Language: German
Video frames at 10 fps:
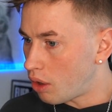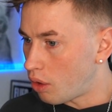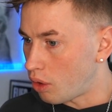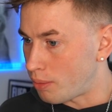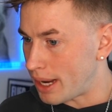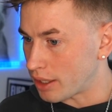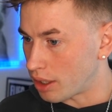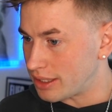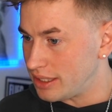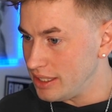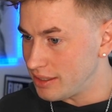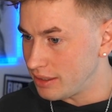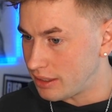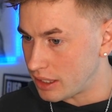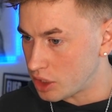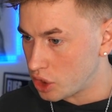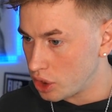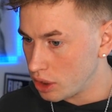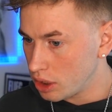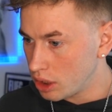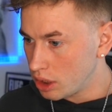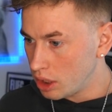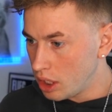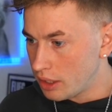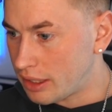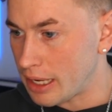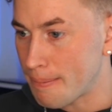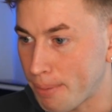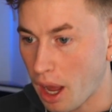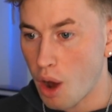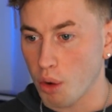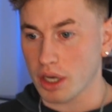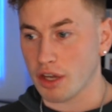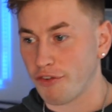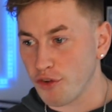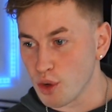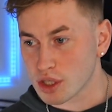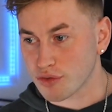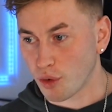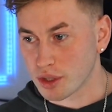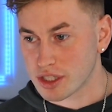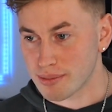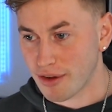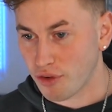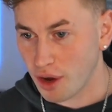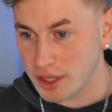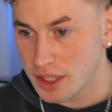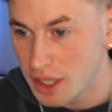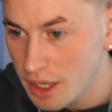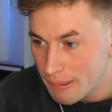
Oh mein Gott, diesen Tisch, den brauche ich fürs Wohnzimmer, Freunde.